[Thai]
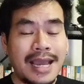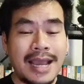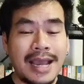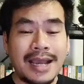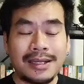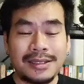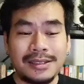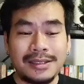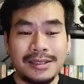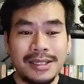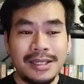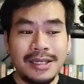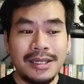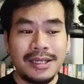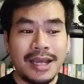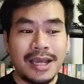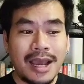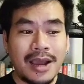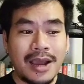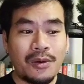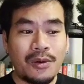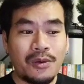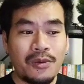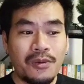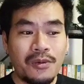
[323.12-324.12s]
จากที่
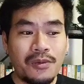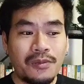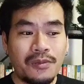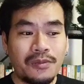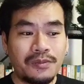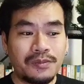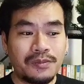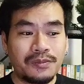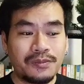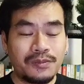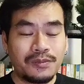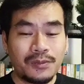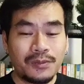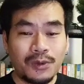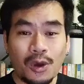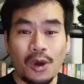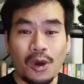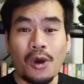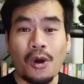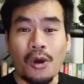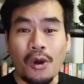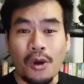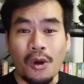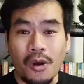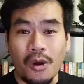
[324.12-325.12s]
เขา
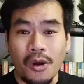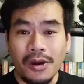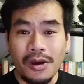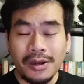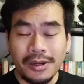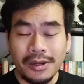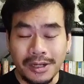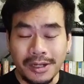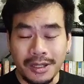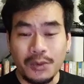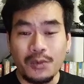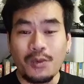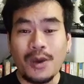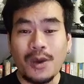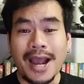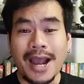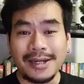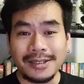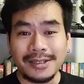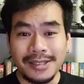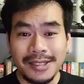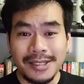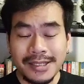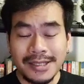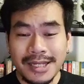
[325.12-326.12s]
ขอหรือหวั
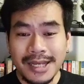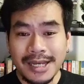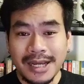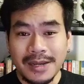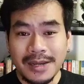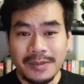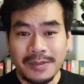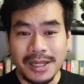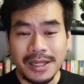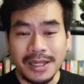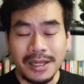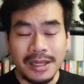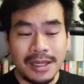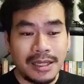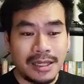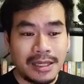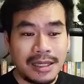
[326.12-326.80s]
งที่จะได้งานใหม่